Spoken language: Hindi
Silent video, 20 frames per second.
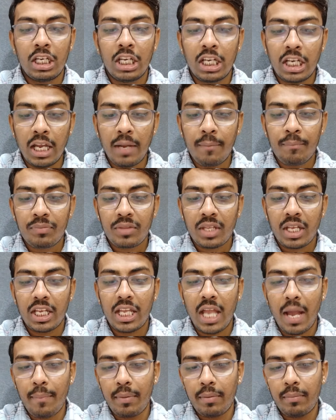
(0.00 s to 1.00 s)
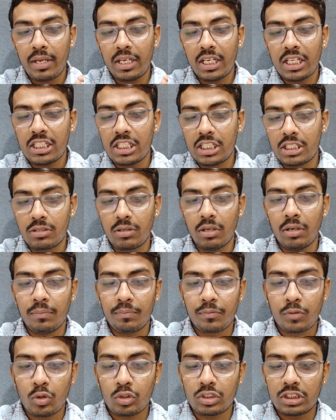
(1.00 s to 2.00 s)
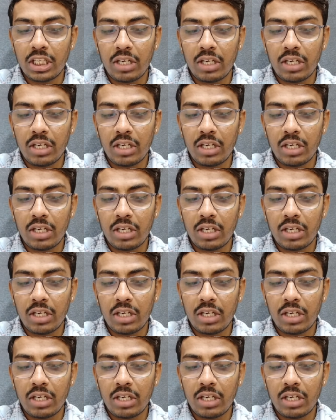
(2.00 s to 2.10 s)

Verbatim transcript: ठीक है यहाँ पर मैंने इस को